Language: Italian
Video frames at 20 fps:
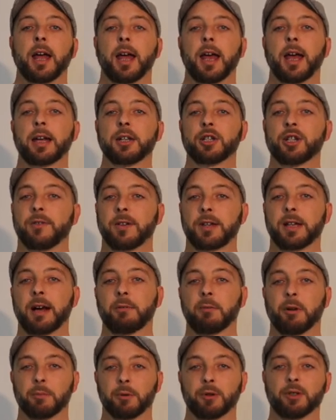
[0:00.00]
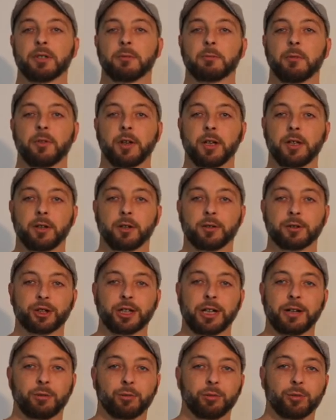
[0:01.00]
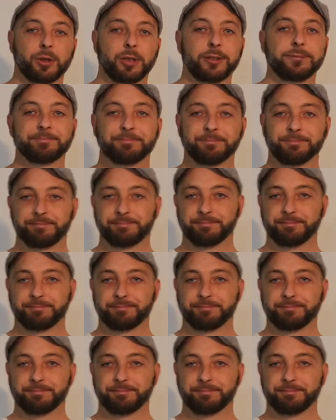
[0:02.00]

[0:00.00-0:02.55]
e ci vediamo al prossimo video. Ciao a tutti!